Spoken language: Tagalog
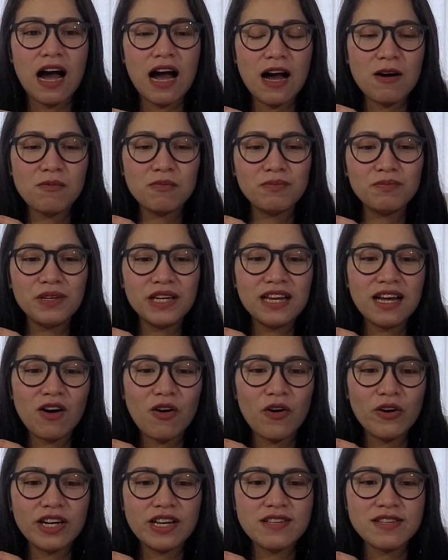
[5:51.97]
Um,
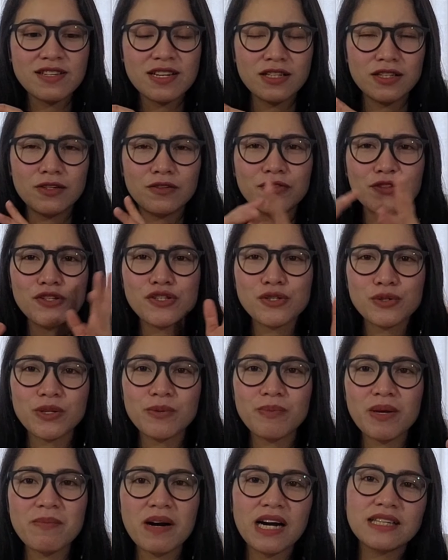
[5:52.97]
bilang online seller, for sure
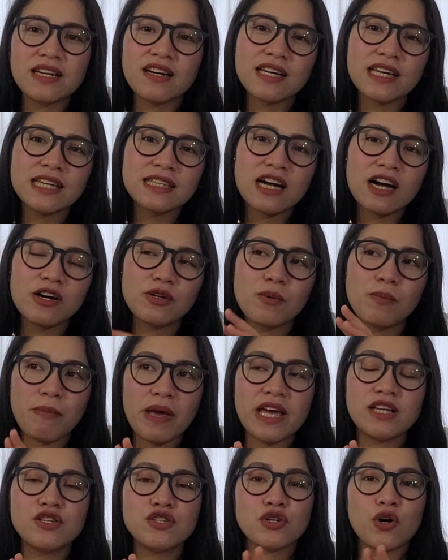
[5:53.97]
may mga nakikita kayong
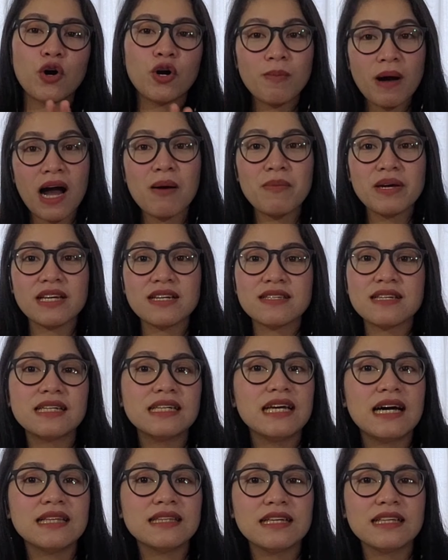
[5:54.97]
page or baka may
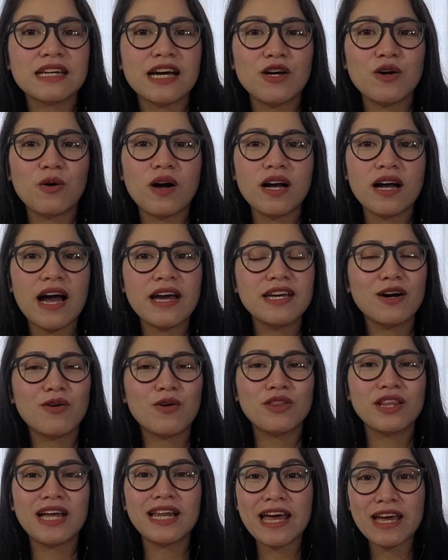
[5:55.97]
nasalihan din kayo kagaya
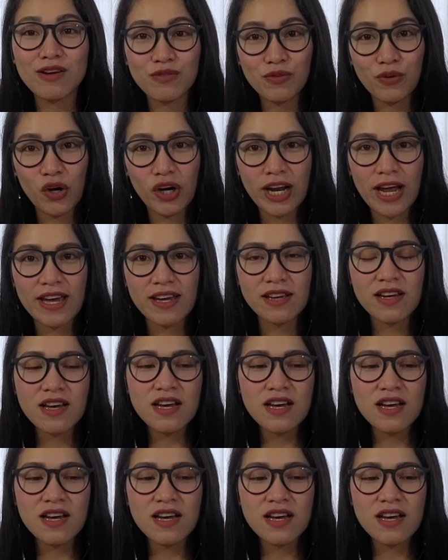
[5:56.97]
ko na like for like.